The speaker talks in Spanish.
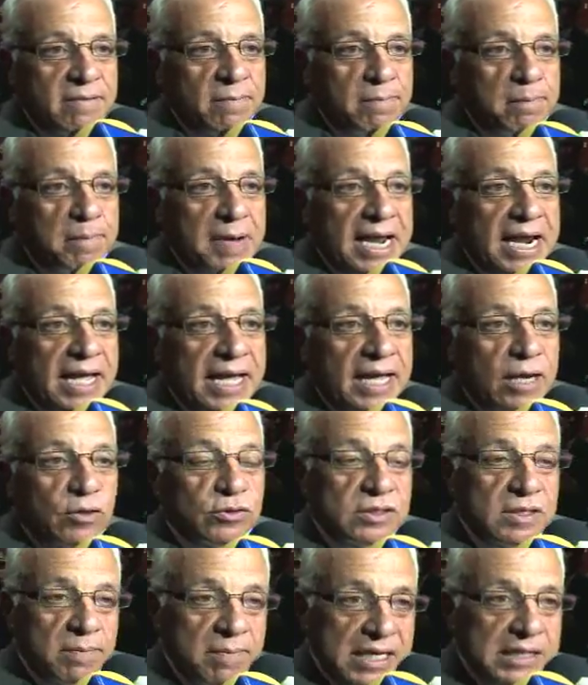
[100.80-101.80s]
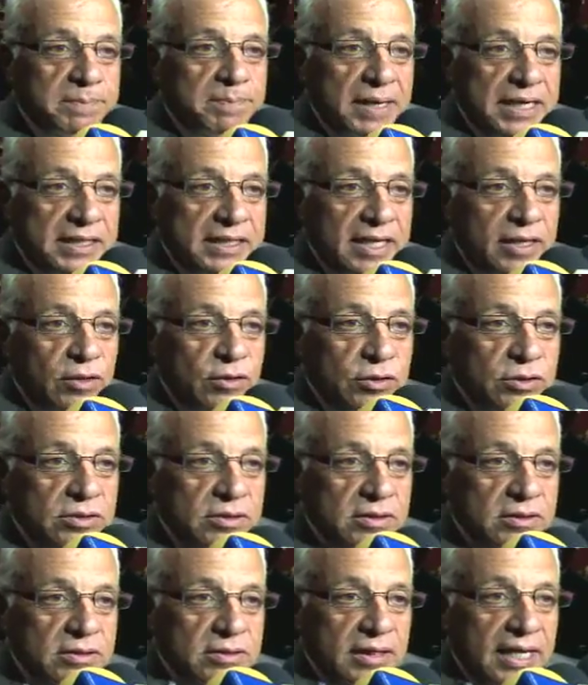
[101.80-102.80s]
para que los demás
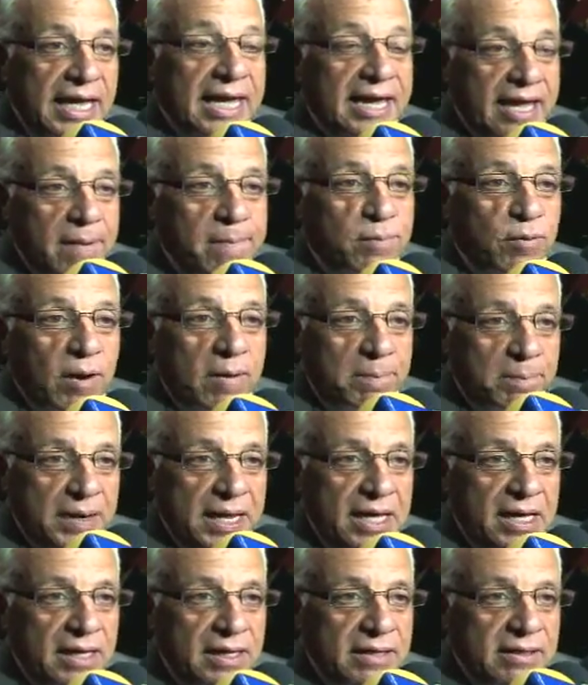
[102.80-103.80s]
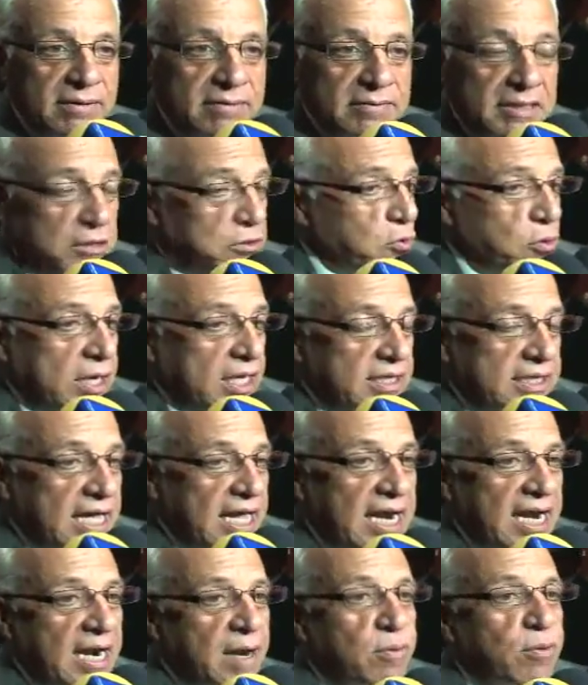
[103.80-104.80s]
partidos, ejemplo el PRI, se
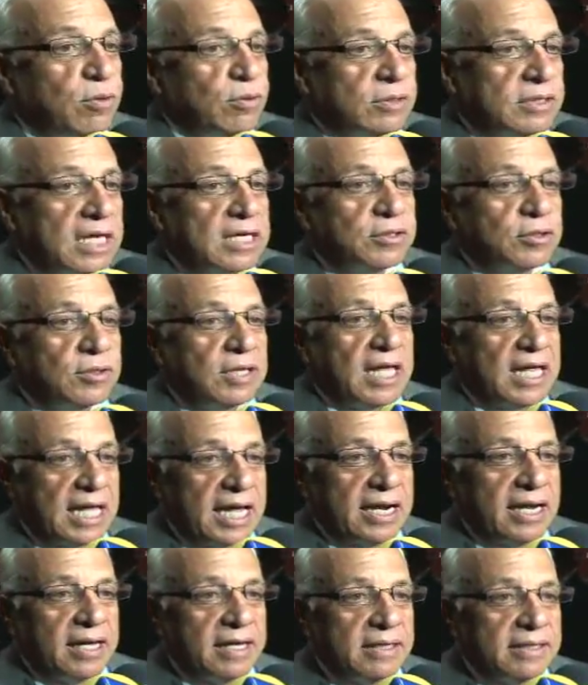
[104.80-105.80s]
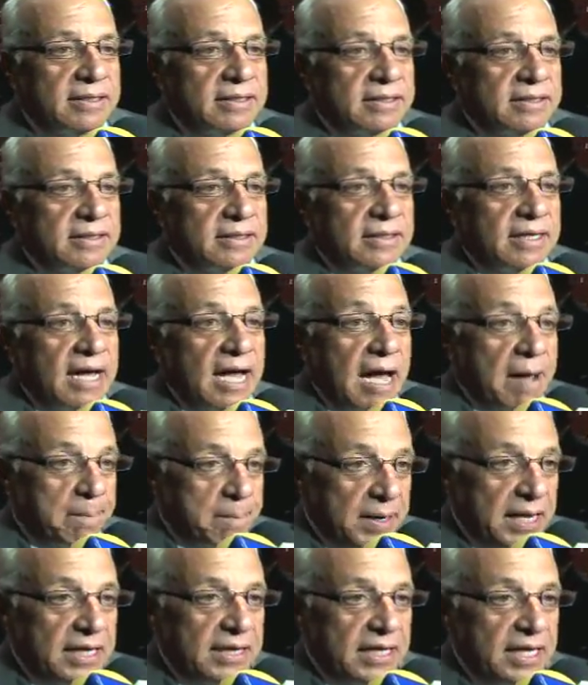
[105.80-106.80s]
sujetara a la voluntad ciudadana.
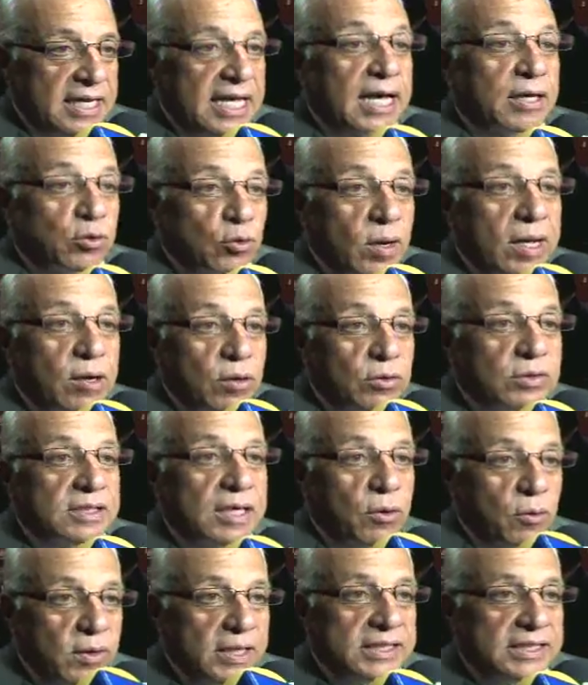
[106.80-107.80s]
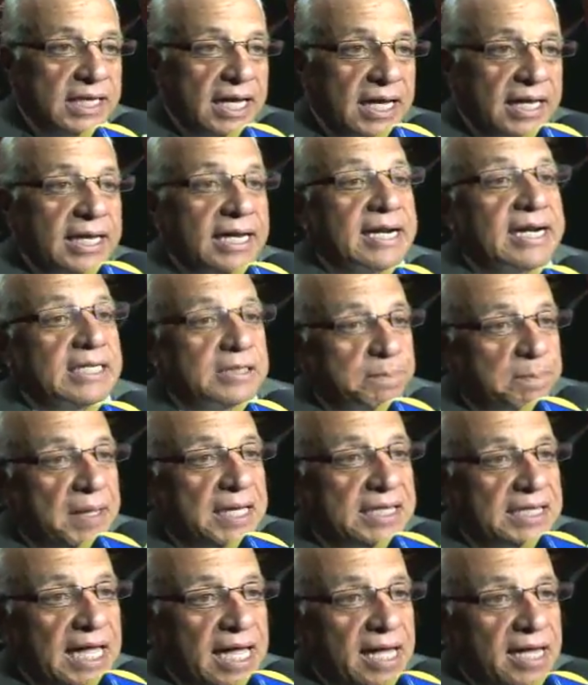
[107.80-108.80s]
Aprende y actúa en consecuencia y
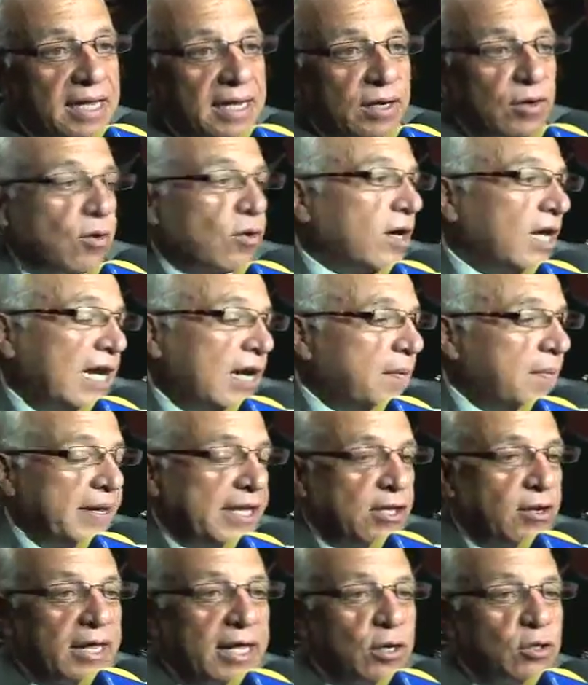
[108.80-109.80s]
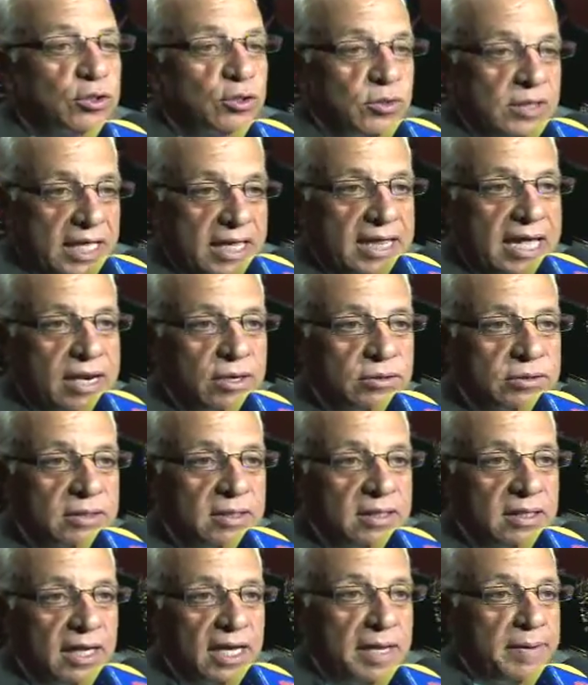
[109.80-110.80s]
respeta lo que la mayoría de los ciudadanos
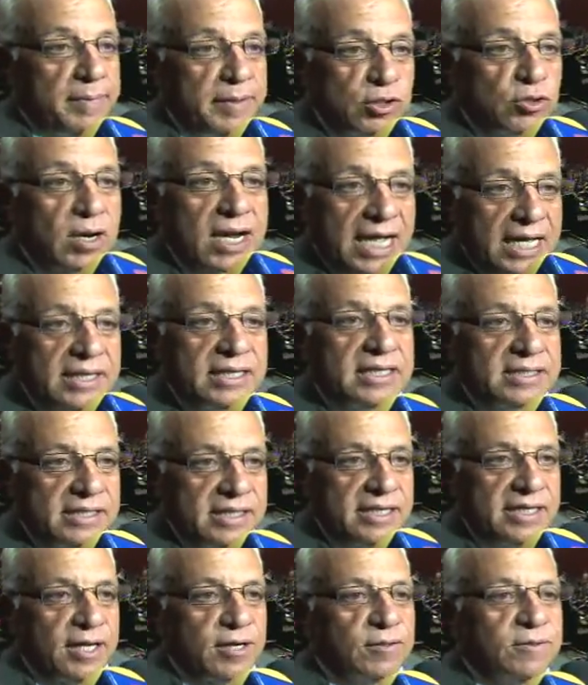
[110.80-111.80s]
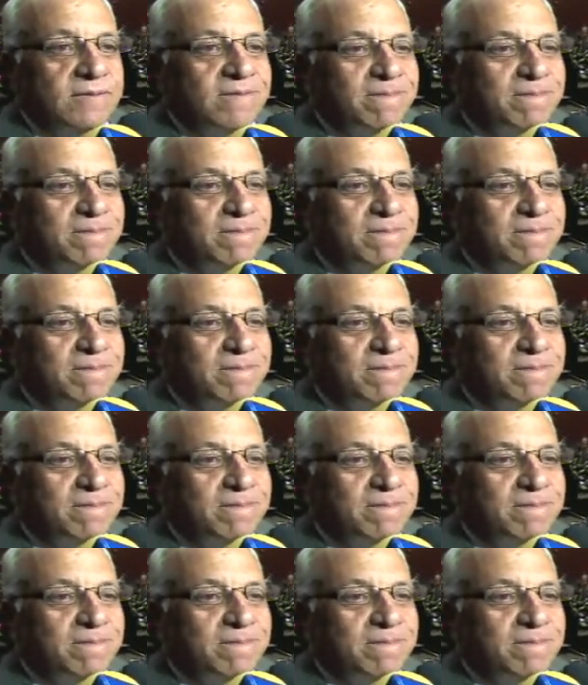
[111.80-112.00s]
en Michoacán decidieron.